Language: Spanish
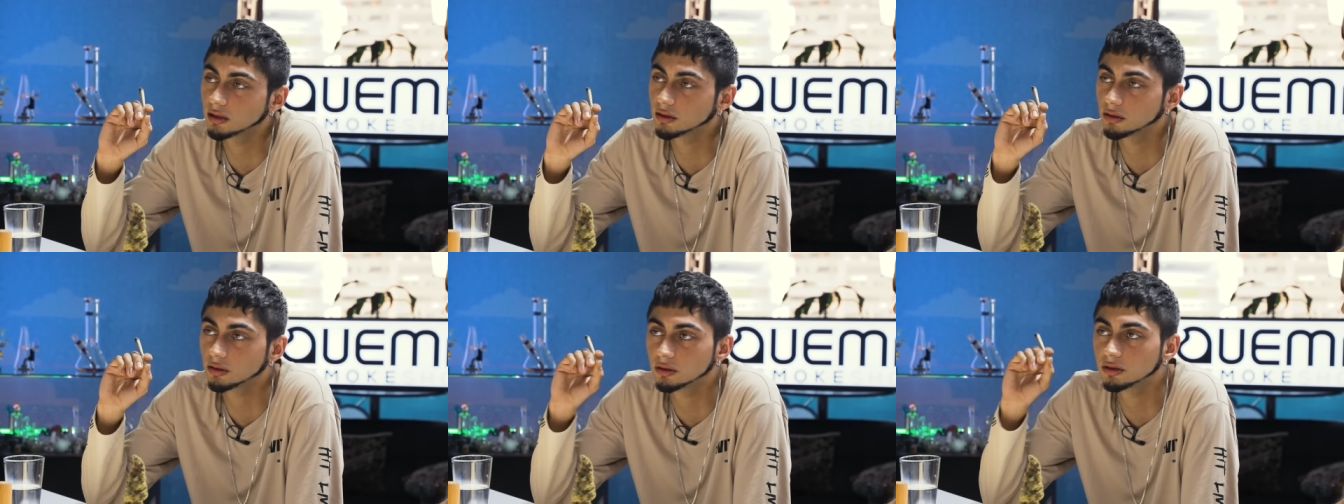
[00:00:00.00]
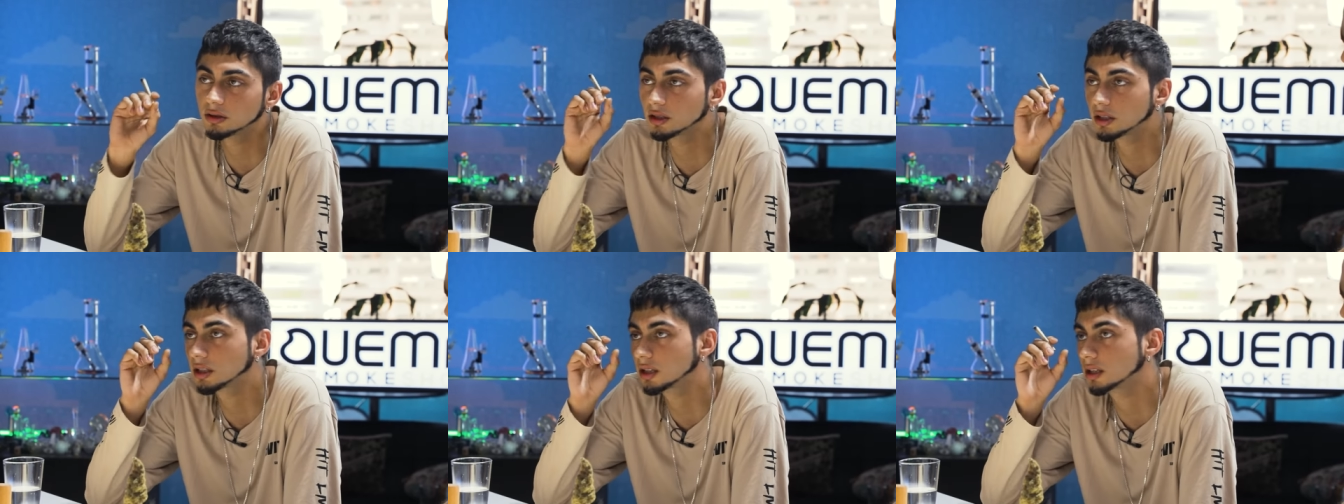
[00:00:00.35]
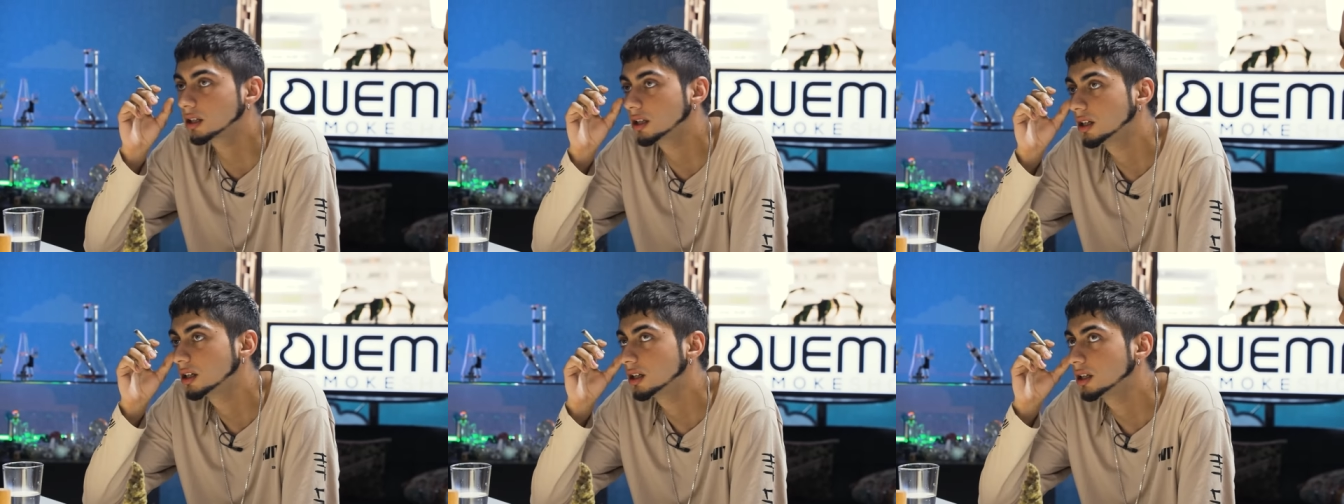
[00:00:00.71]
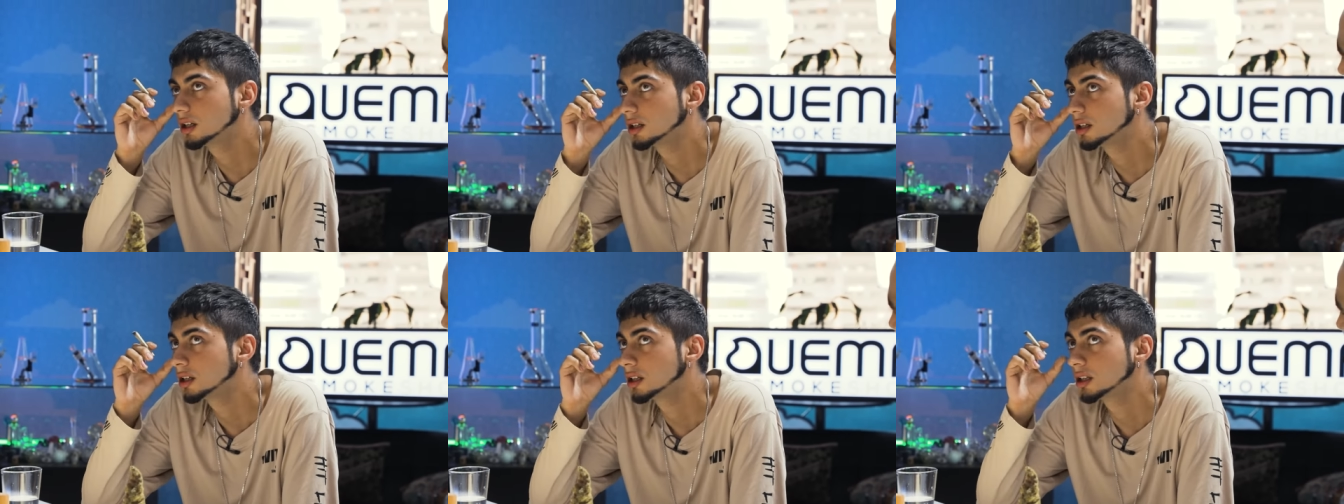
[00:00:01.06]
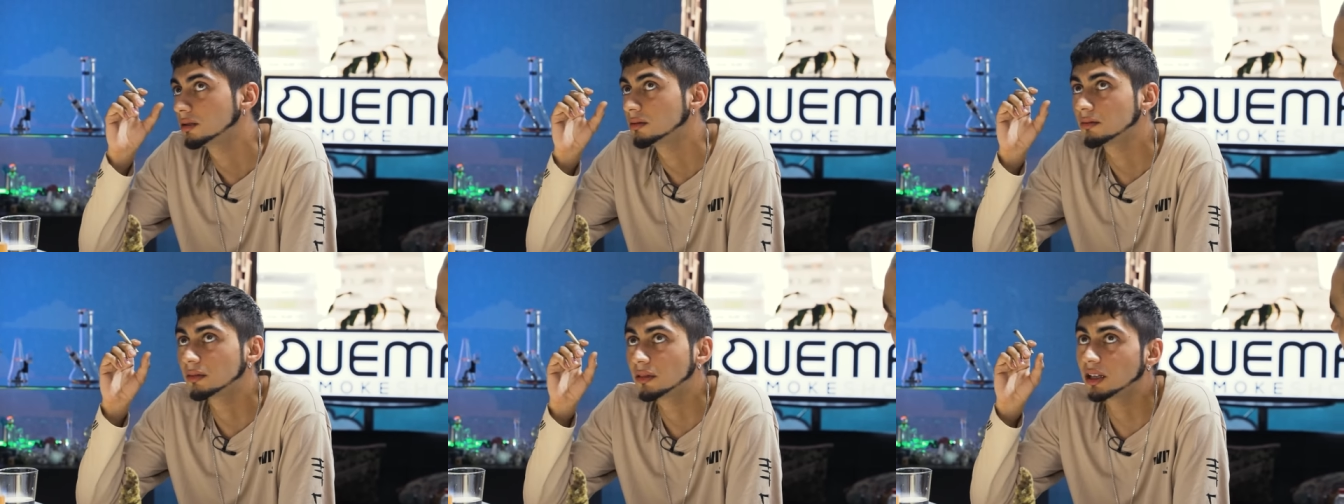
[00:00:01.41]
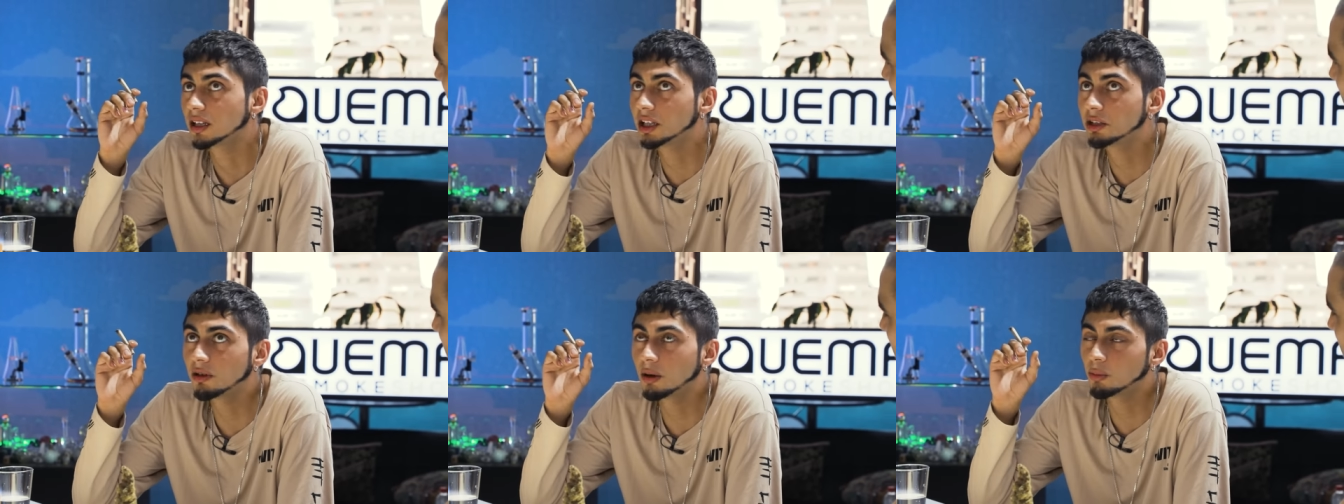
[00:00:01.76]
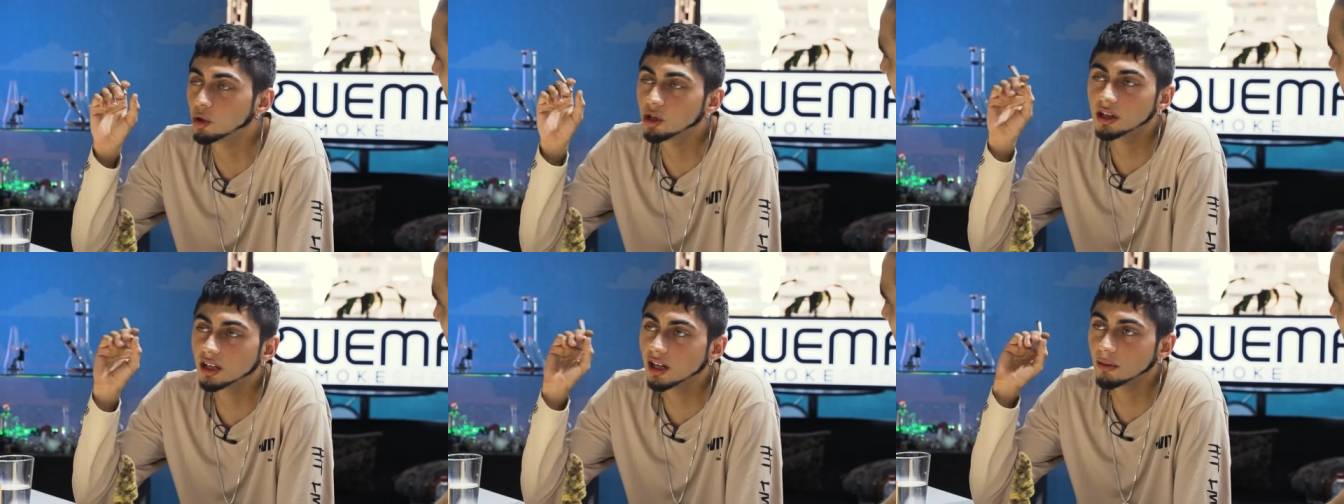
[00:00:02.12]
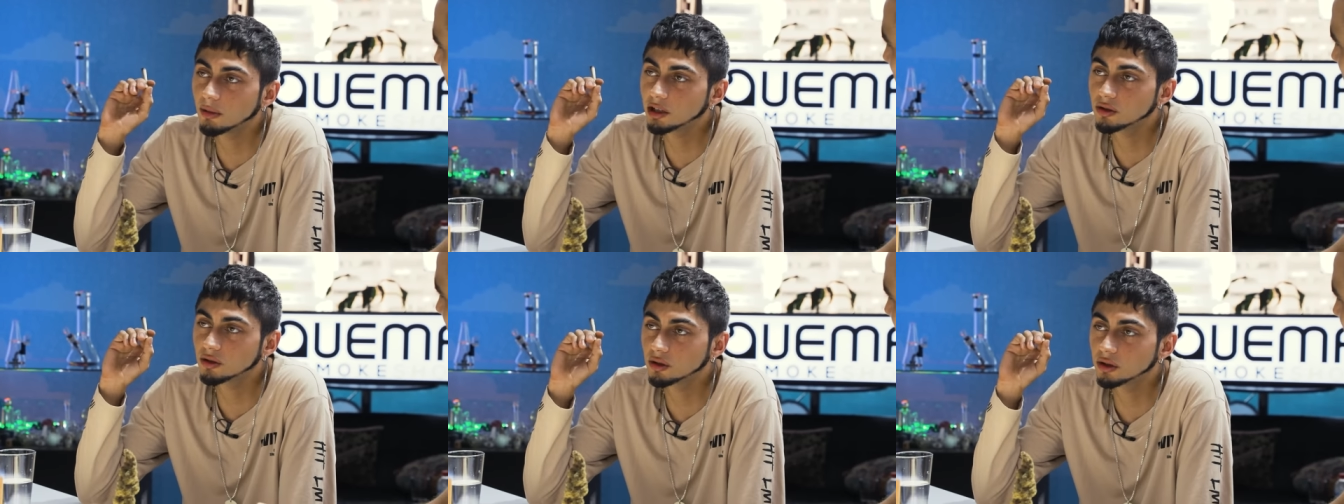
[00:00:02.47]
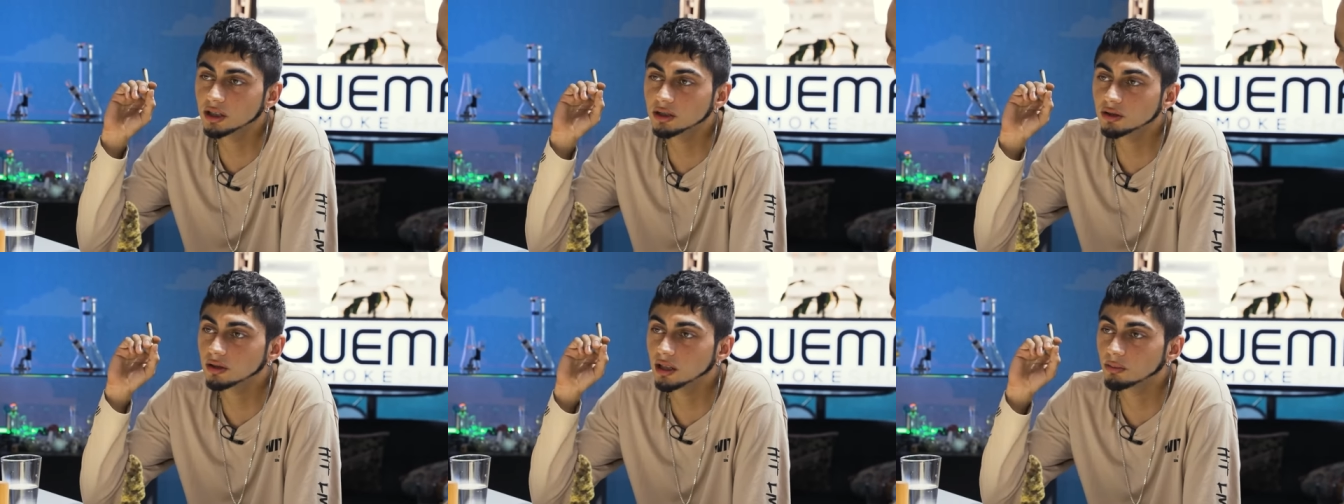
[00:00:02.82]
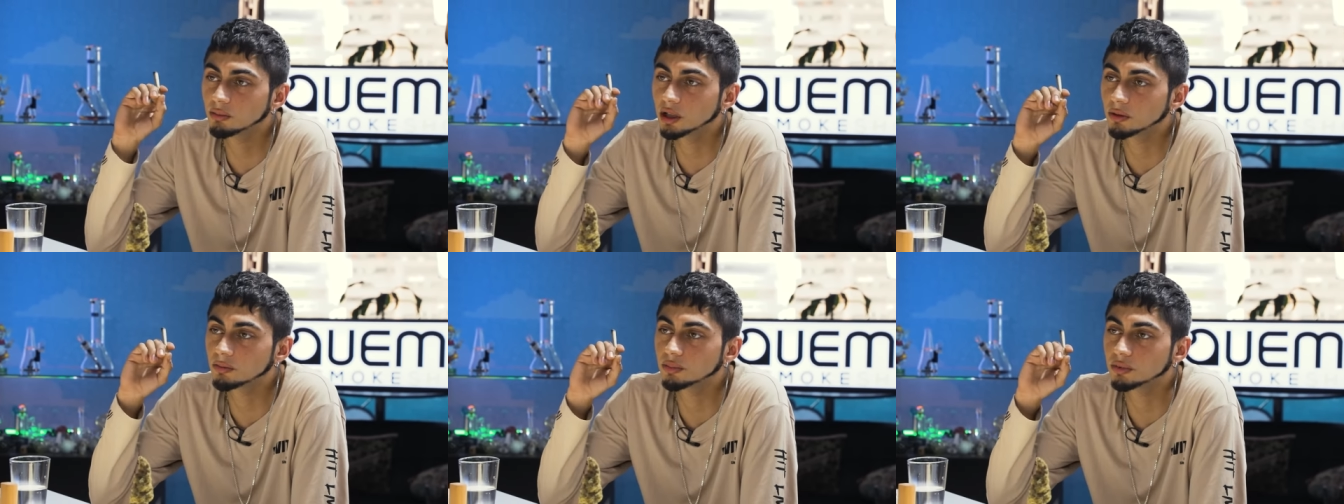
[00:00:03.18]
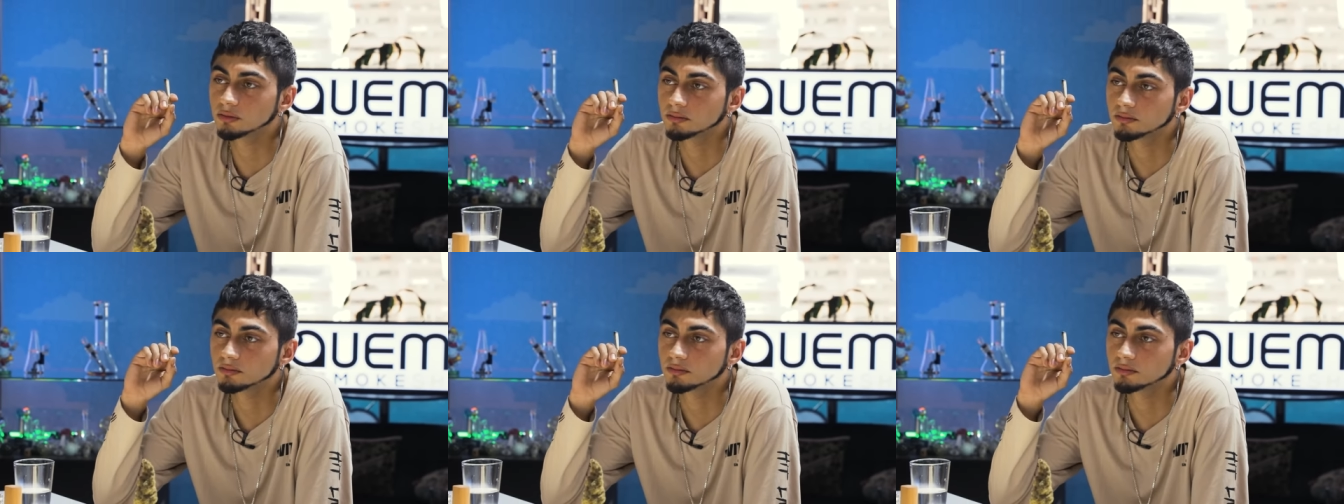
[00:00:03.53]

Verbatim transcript: Entonces, iba muy de la mano con eso también.